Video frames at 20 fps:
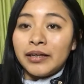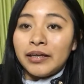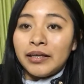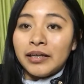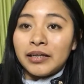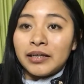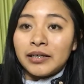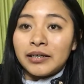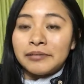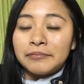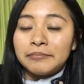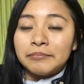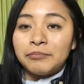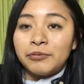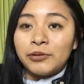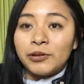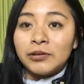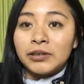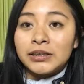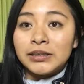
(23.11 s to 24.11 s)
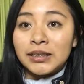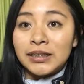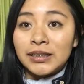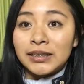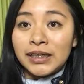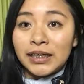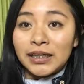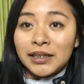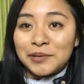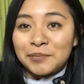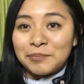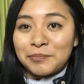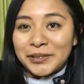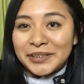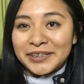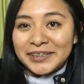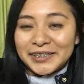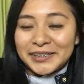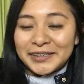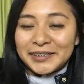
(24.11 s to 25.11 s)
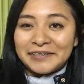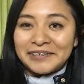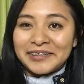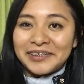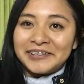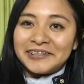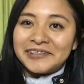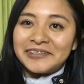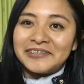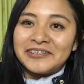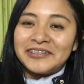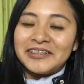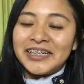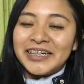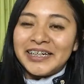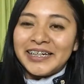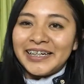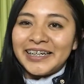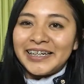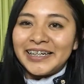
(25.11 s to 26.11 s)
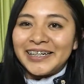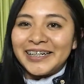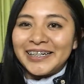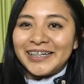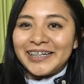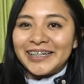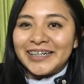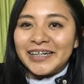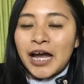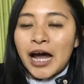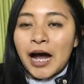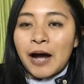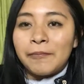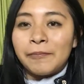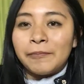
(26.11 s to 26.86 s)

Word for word: Y puedo decirles que después de este evento, eh,